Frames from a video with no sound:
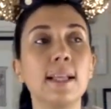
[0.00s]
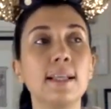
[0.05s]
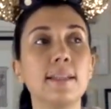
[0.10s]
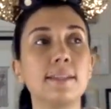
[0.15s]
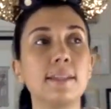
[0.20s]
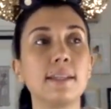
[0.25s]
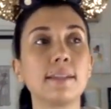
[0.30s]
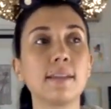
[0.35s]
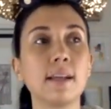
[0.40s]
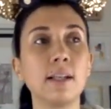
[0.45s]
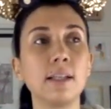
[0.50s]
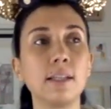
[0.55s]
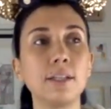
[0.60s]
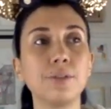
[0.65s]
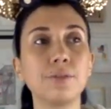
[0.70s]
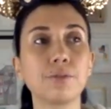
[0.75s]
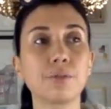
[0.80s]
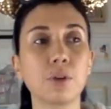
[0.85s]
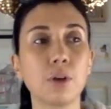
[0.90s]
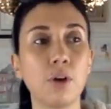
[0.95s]
C'est un
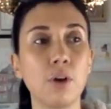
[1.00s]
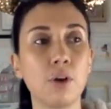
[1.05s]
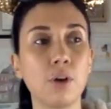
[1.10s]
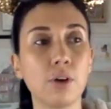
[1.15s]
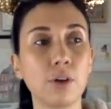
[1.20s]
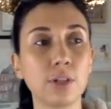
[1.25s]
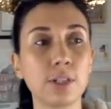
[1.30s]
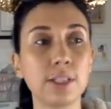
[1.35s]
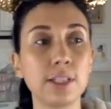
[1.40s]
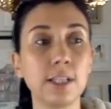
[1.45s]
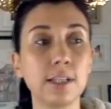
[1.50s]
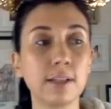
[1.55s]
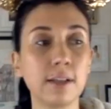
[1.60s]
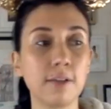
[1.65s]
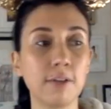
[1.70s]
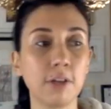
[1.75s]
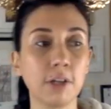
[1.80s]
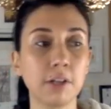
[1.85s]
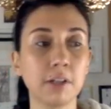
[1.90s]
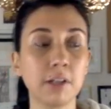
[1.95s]
livre euh, qui est un
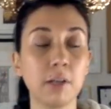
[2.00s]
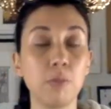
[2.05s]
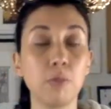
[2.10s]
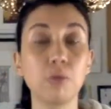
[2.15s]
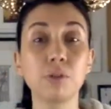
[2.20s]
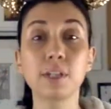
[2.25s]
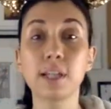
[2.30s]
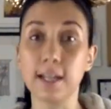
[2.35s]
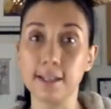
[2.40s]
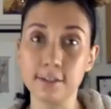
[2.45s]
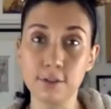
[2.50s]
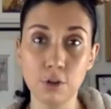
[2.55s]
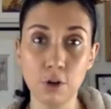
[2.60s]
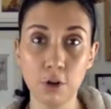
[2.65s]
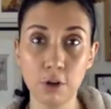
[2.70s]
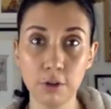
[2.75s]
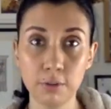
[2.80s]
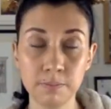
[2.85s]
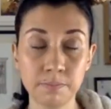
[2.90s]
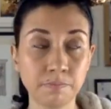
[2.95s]
véritable
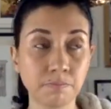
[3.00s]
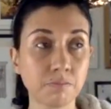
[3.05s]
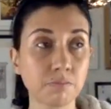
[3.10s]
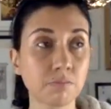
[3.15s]
trésor